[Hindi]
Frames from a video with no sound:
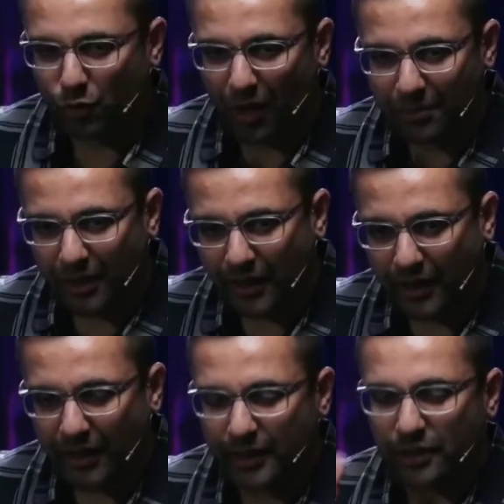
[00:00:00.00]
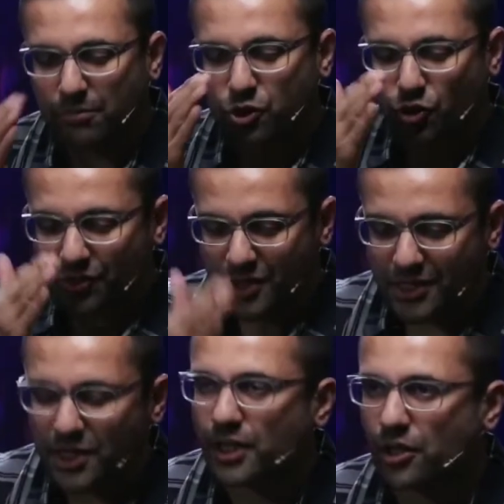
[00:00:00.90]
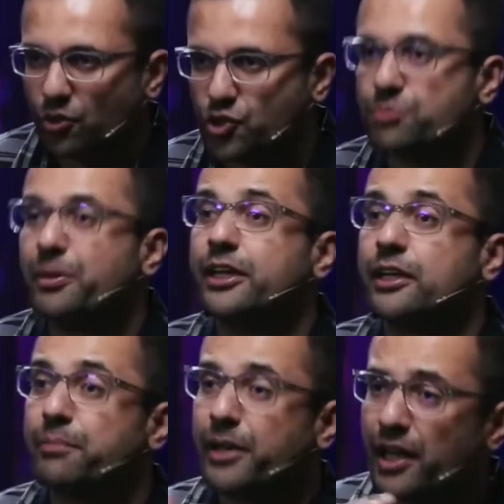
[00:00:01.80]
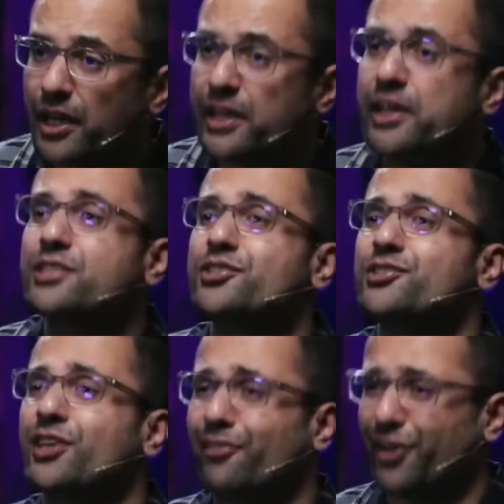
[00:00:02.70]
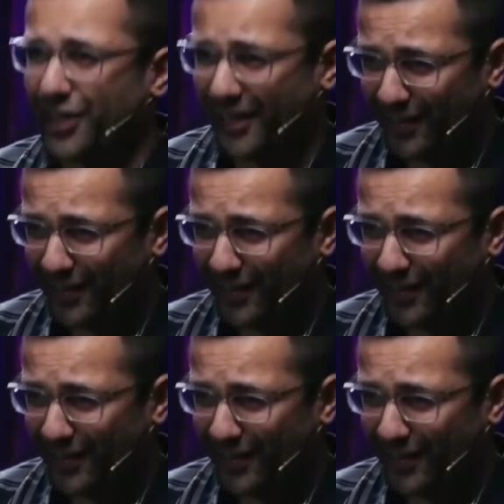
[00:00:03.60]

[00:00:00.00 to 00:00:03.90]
तो आप ये कह रहे हैं कि टर्म इंश्योरेंस ऐसी कराओ जिसमें टर्मिनल इनलेसिस कवर्ड